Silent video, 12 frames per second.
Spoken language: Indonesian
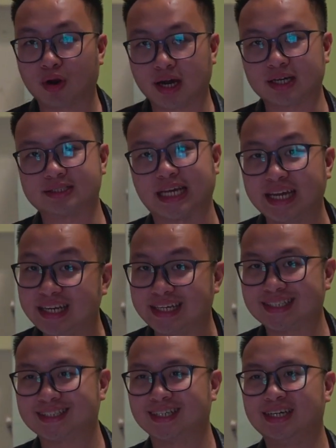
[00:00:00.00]
orang
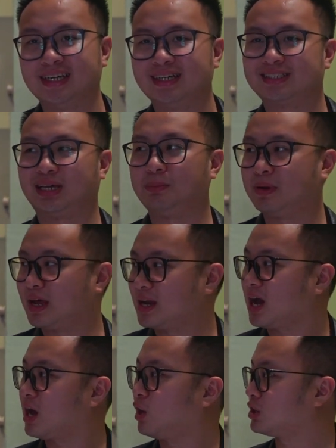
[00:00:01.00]
Chinese,
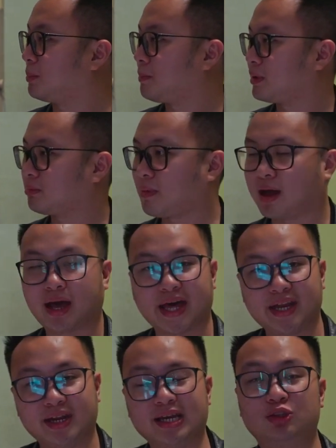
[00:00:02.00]
sebenarnya kalau tempat makan
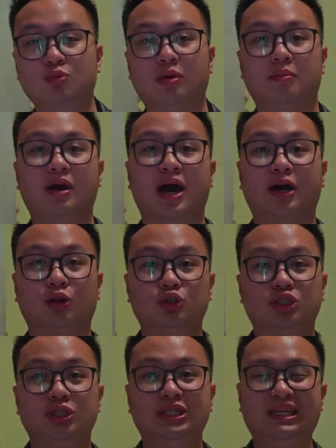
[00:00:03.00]
itu memang
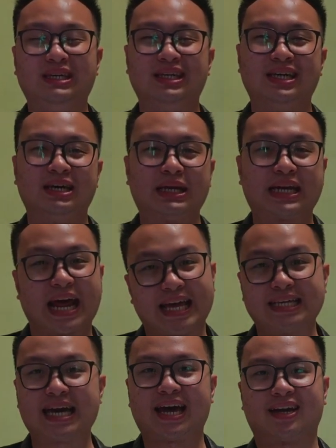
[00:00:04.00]
harus
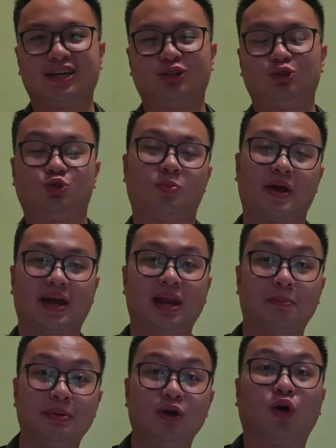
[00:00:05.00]
dinaikkan gitu supaya
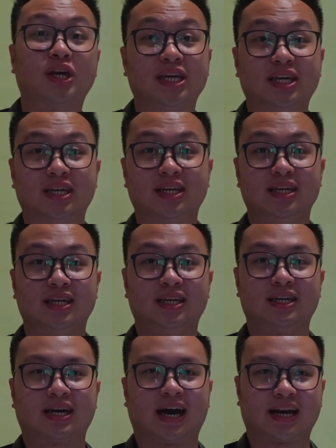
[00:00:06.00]
lebih hoki.
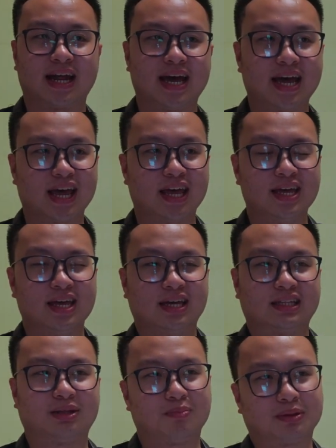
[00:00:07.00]
Karena
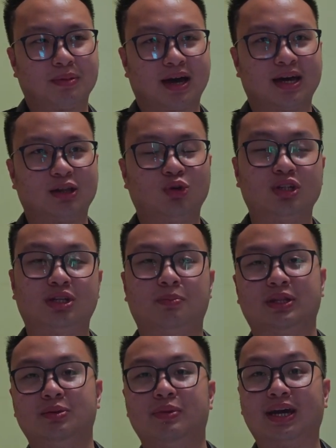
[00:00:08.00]
tempat makan itu kan
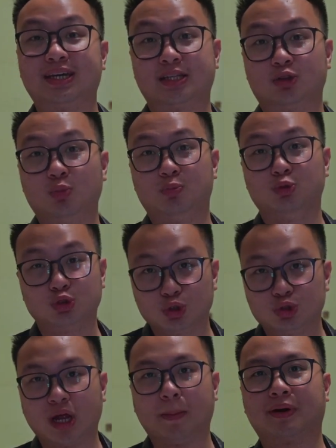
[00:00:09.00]
tempat dimana kita tuh
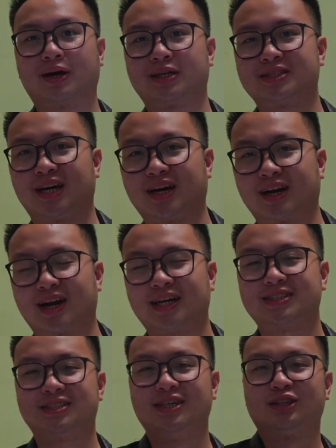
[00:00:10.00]
sudah bekerja
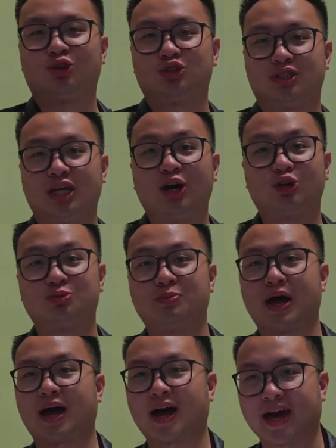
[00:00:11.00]
keras, terus kita harus
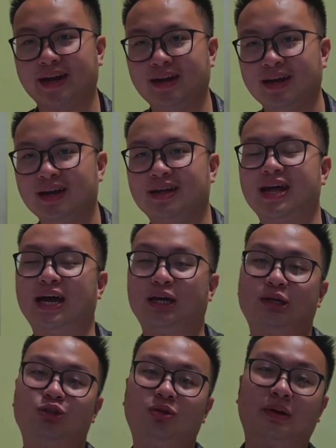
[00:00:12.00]
makan. Nah
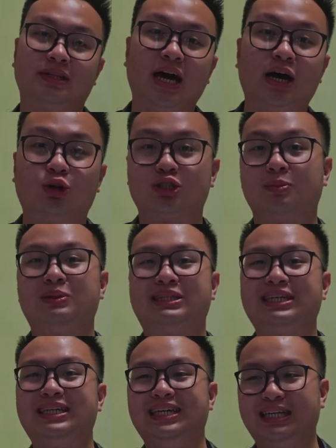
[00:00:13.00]
itu tempatnya harus lebih
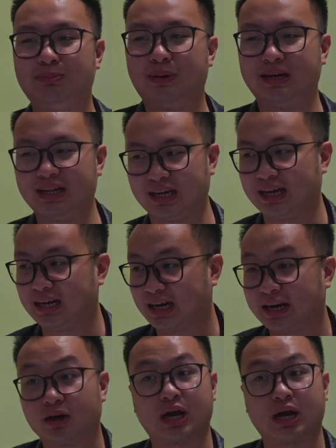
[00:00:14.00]
tinggi dibandingkan dengan